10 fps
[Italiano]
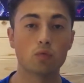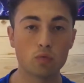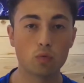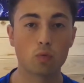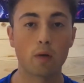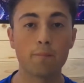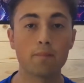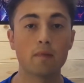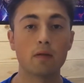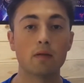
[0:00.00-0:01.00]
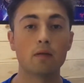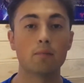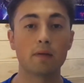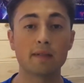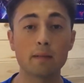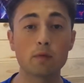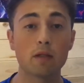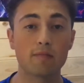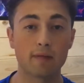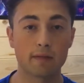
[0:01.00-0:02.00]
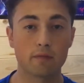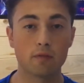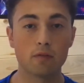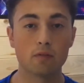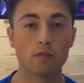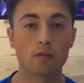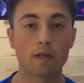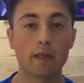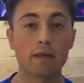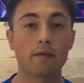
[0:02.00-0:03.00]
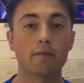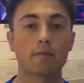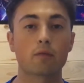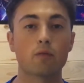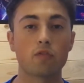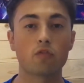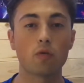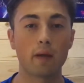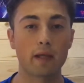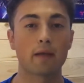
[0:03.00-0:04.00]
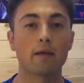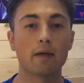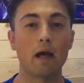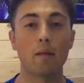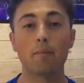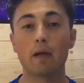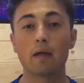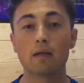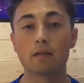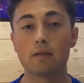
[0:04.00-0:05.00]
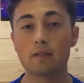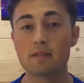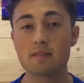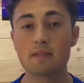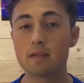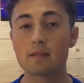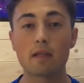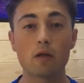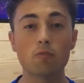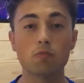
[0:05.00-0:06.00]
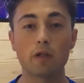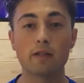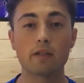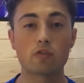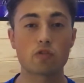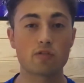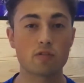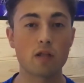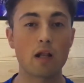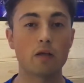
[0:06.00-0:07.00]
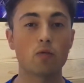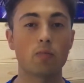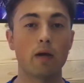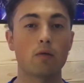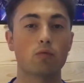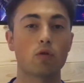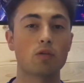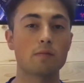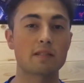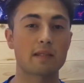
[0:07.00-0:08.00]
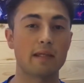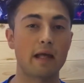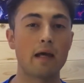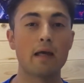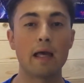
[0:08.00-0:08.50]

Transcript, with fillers: Dunque, partiamo dal fatto che questo pack abbia insite delle componenti eccezionali come un'ottima scheda